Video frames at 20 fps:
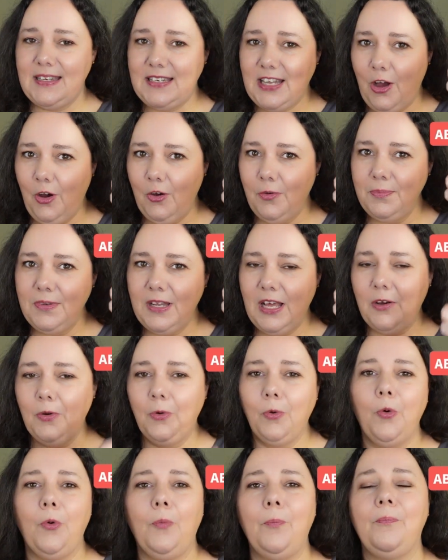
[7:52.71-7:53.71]
Daumen
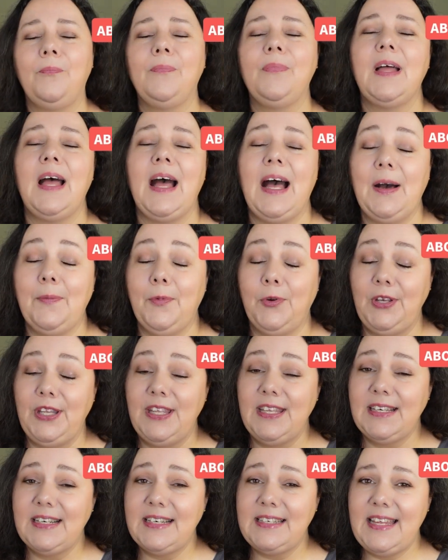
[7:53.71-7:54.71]
nach oben
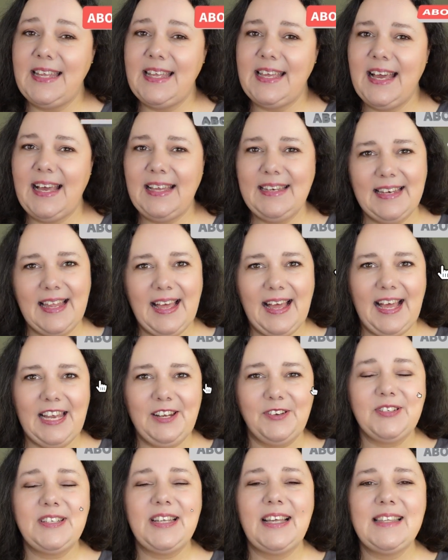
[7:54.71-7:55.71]
abonniere den
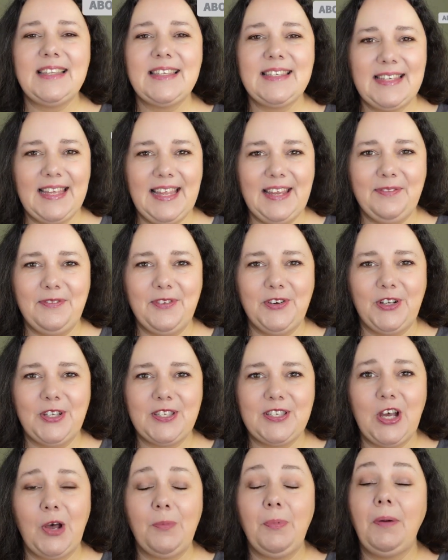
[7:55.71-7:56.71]
Kanal und dann sehen wir
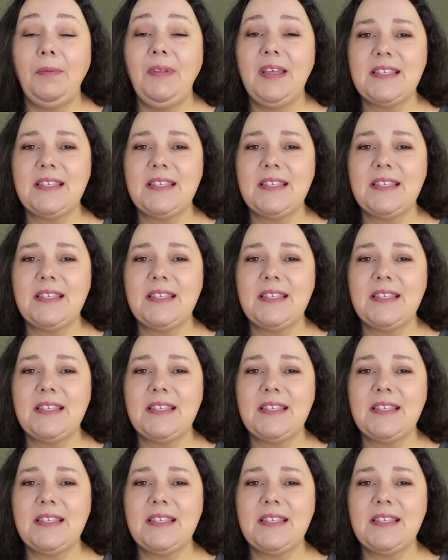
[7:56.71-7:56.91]
uns auch beim